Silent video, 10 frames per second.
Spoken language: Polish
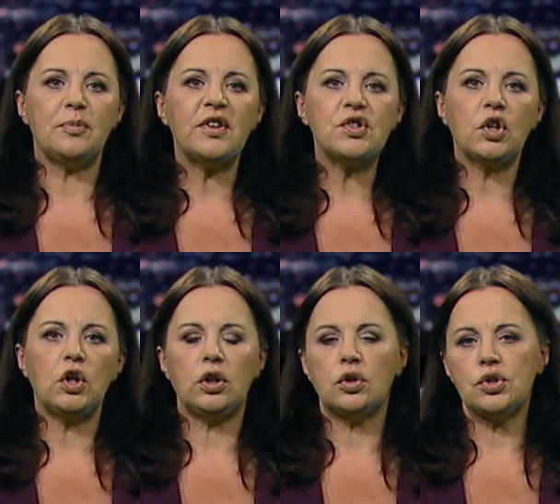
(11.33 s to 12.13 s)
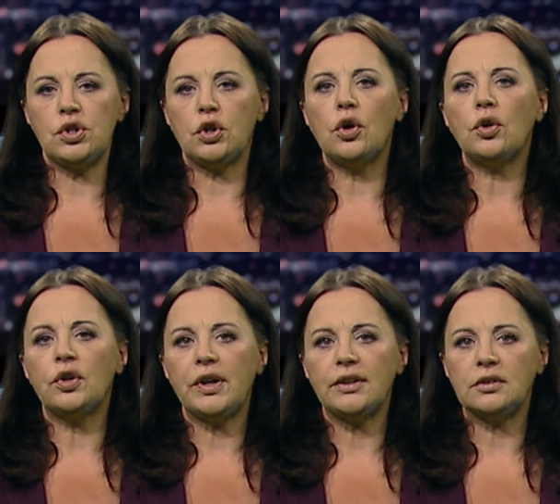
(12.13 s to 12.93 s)
pierwszej kolejności
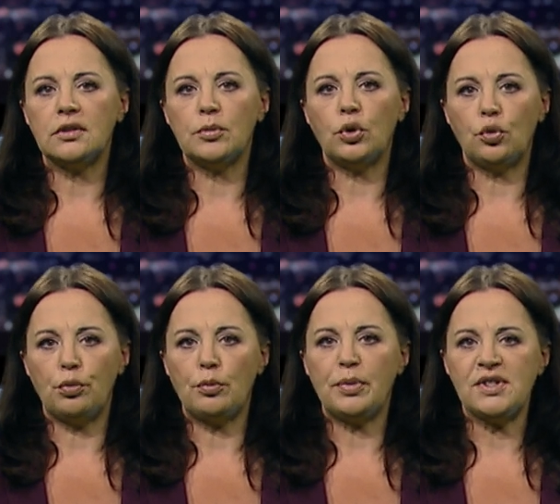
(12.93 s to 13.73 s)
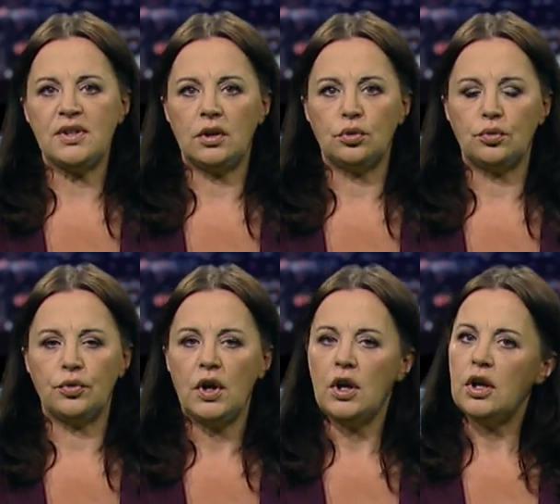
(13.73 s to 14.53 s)
konkretnym grupom pacjentów